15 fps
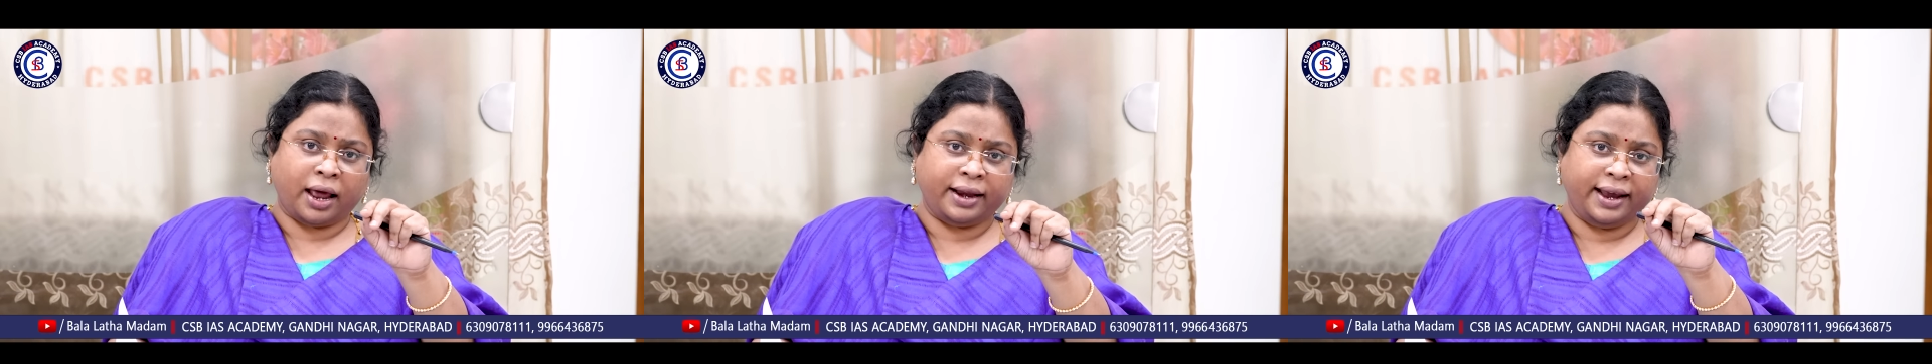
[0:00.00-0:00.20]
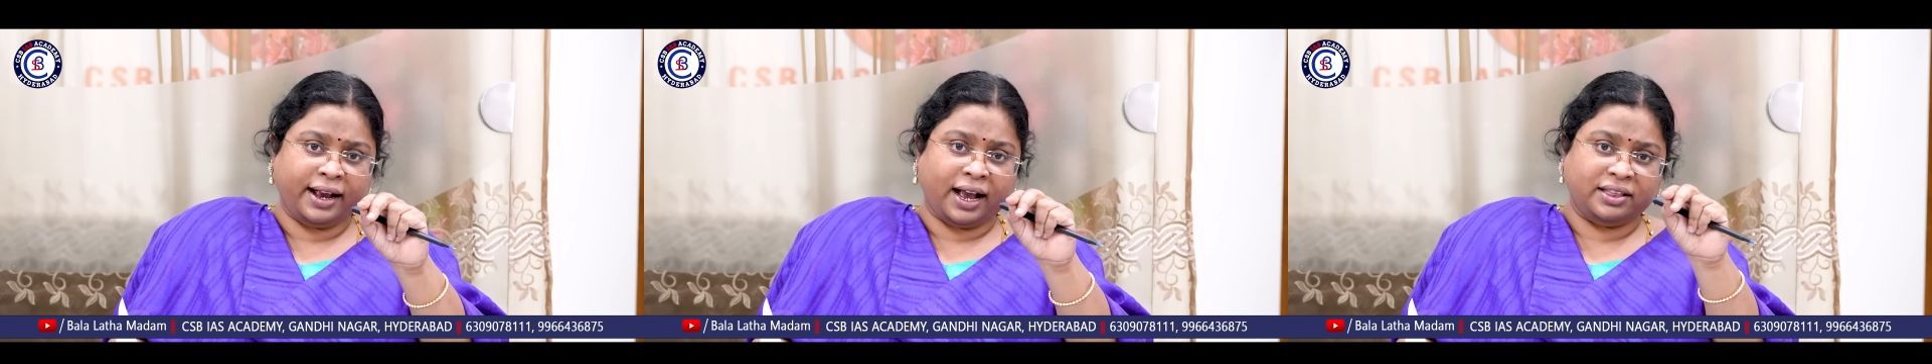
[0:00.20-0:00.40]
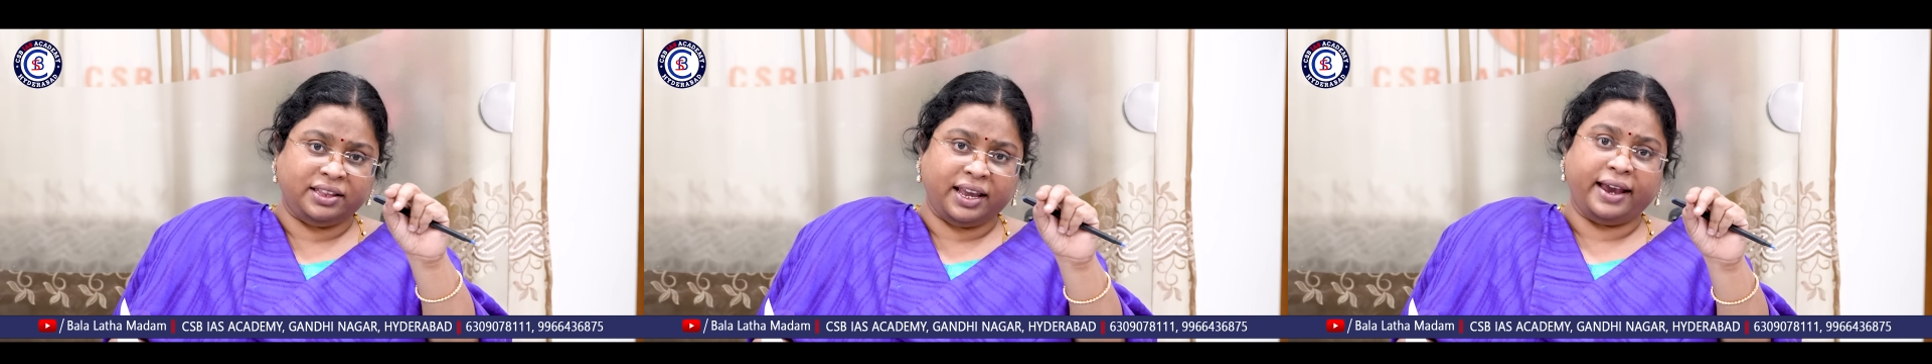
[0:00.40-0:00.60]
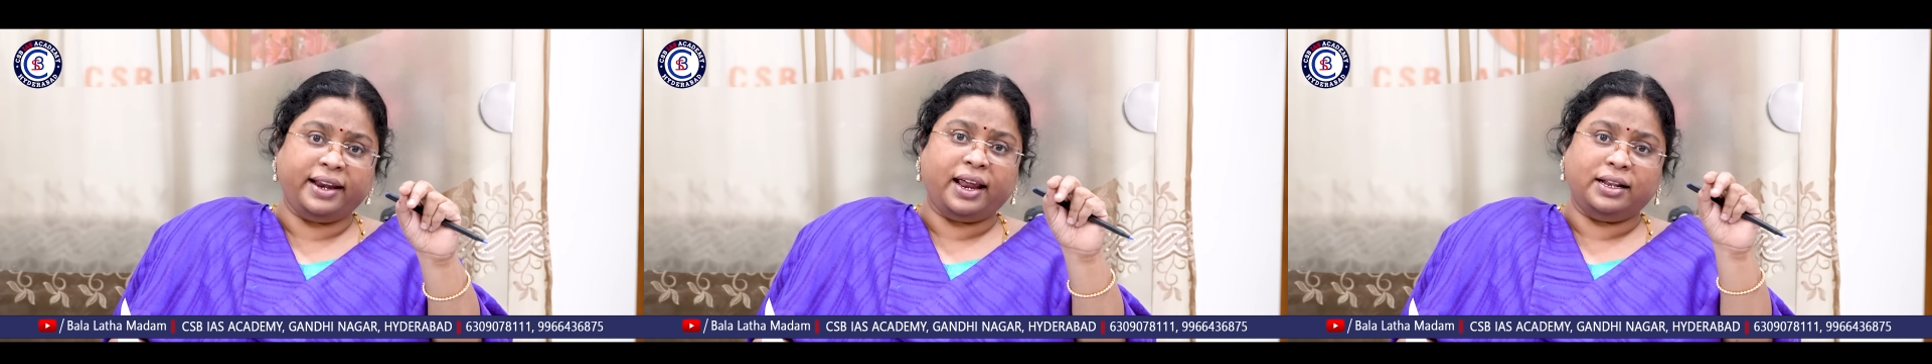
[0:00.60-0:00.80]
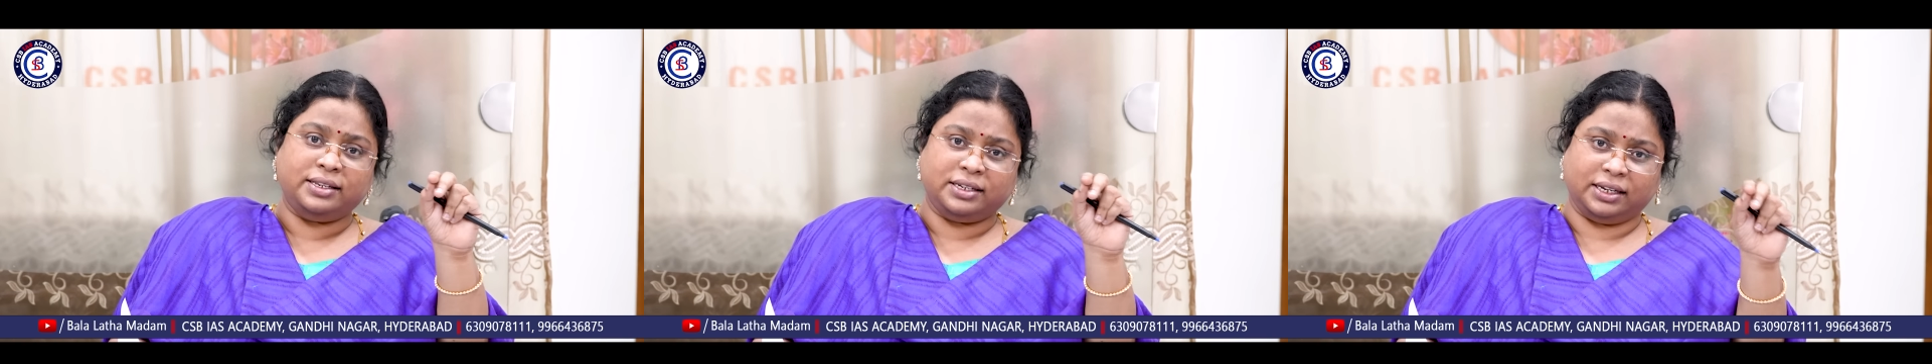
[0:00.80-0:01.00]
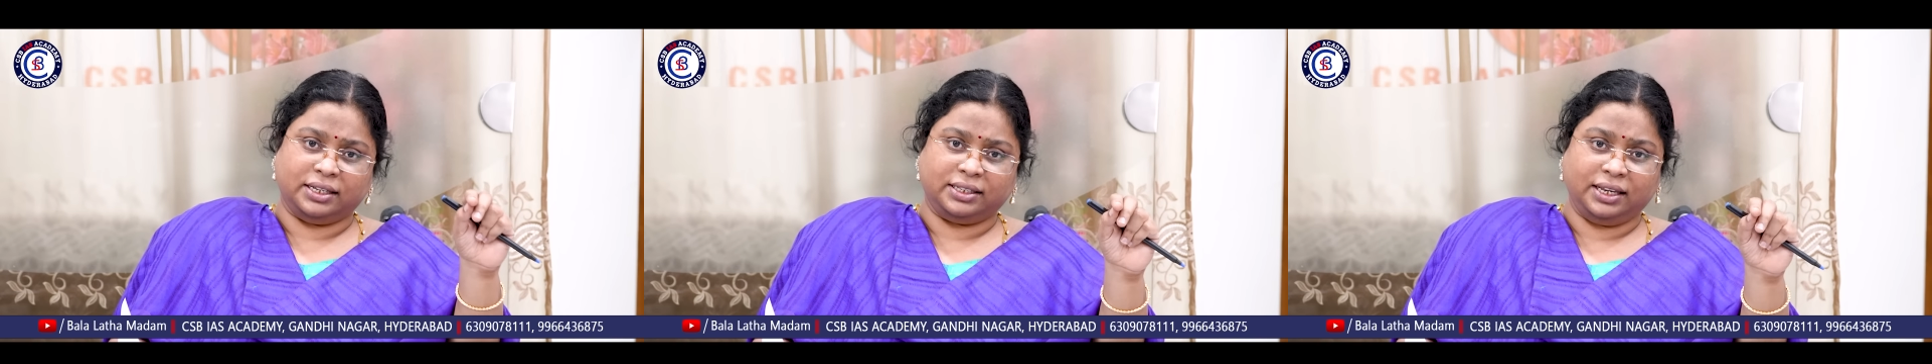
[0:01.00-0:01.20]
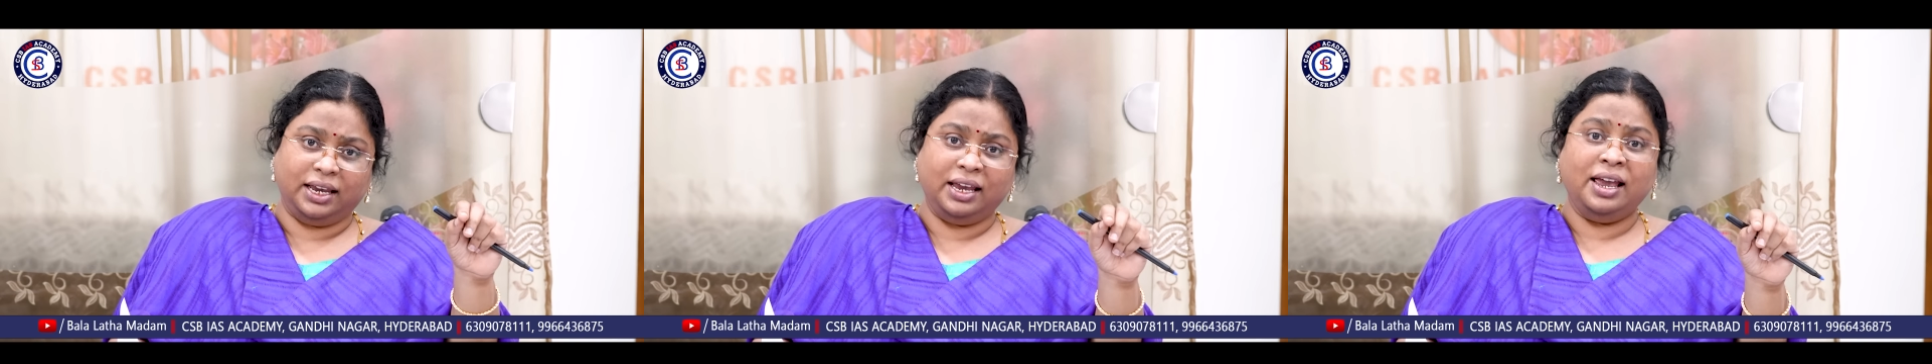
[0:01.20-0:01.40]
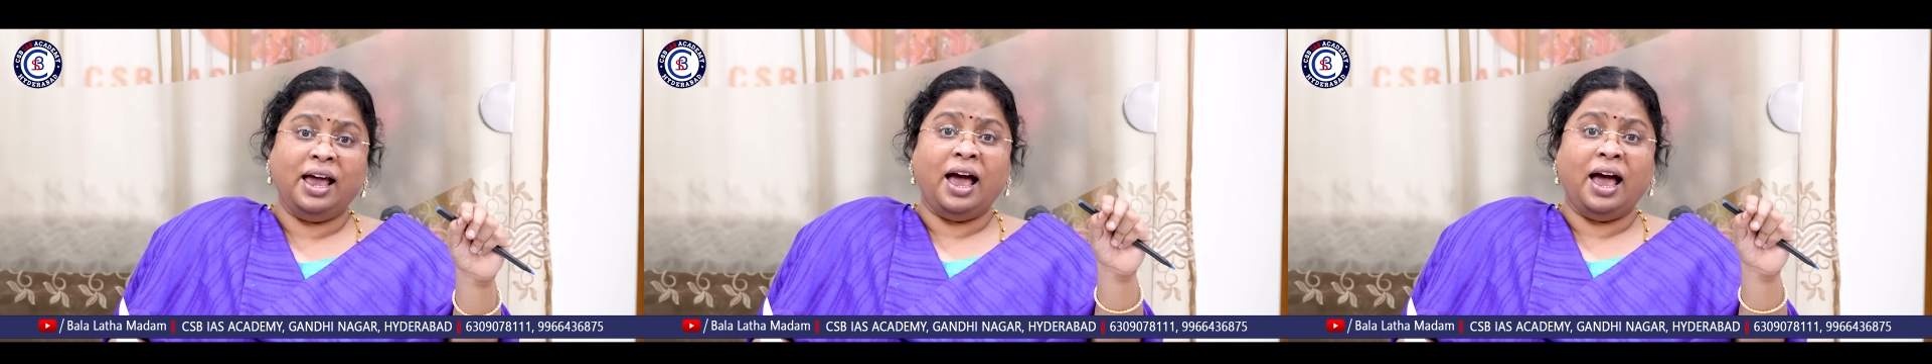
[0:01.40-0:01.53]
అనేక అధ్యయనాలు చేసి